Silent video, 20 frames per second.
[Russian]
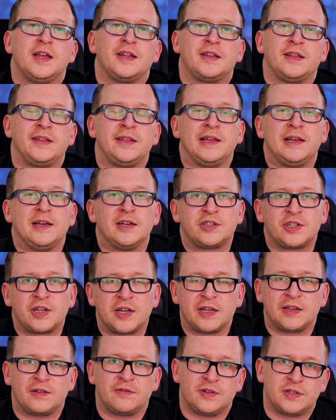это не
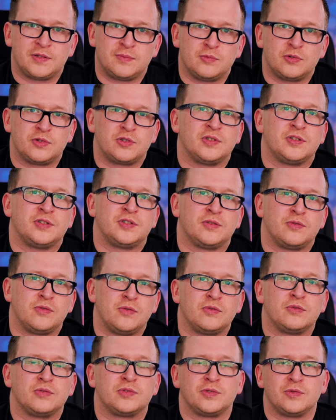лишает возможности
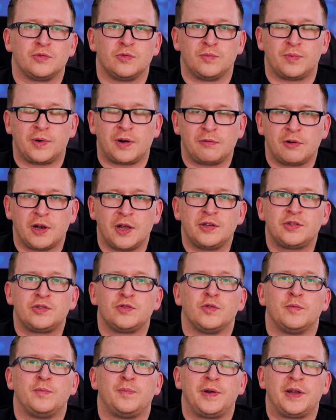конкурсного
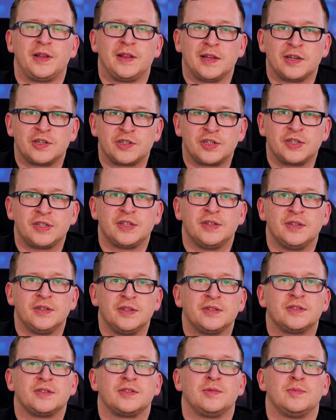управляющего предложить предложить
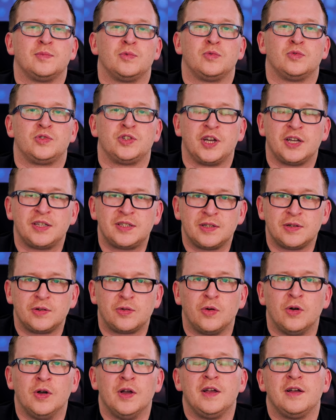единственному
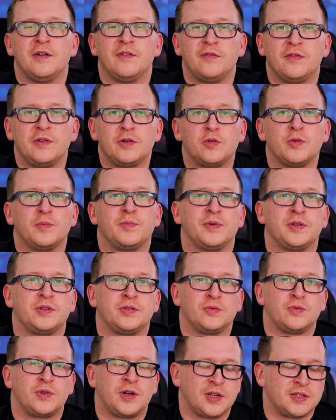участнику
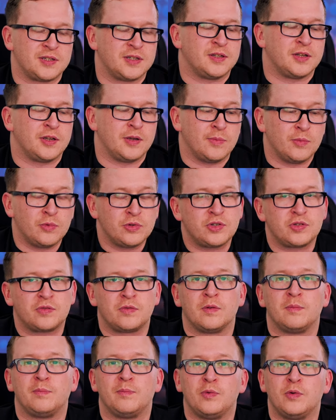выкупить указанное
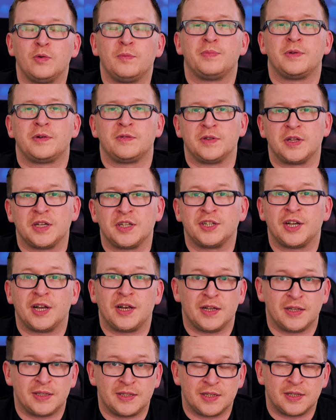имущество по
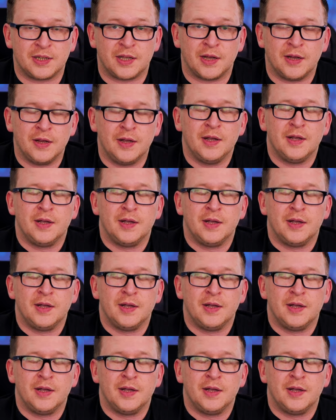первоначальной цене.